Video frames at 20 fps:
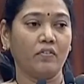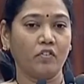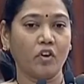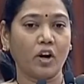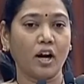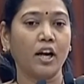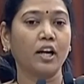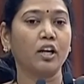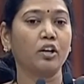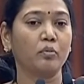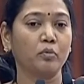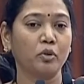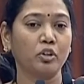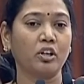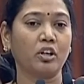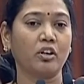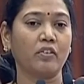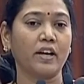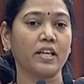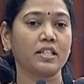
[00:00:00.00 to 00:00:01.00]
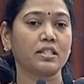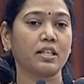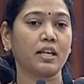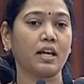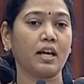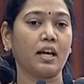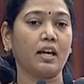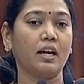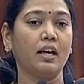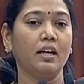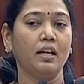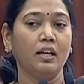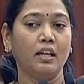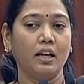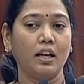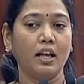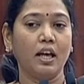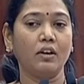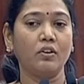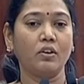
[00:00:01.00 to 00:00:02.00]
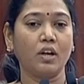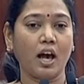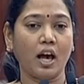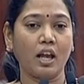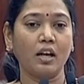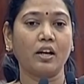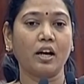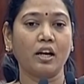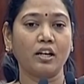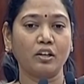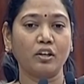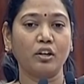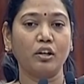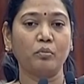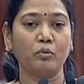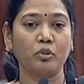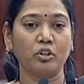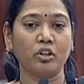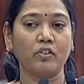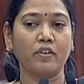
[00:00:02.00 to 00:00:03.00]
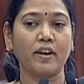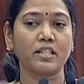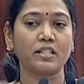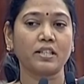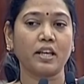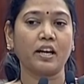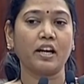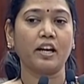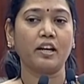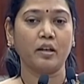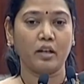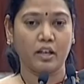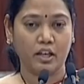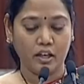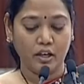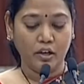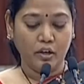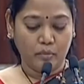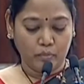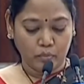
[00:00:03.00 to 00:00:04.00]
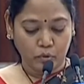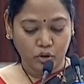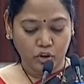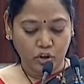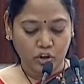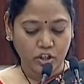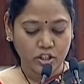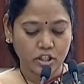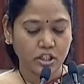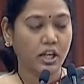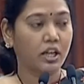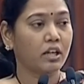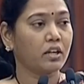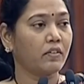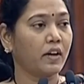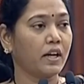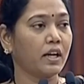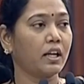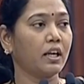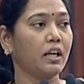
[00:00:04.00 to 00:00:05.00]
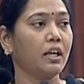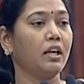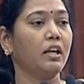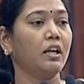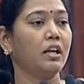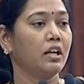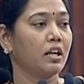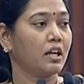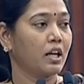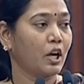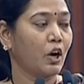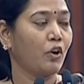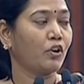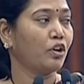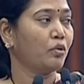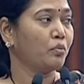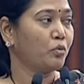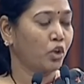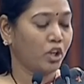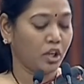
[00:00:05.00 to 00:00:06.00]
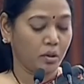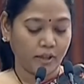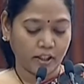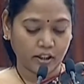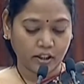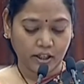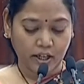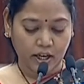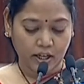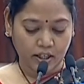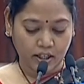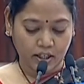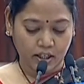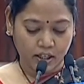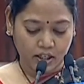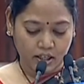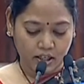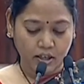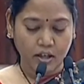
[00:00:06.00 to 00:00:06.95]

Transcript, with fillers: ఒక అడుగు ముందుకు వేస్తే నేను నాలుగు అడుగులు ముందు వేస్తానని ముందుకొచ్చినటువంటి గౌరవ ముఖ్యమంత్రి గారికి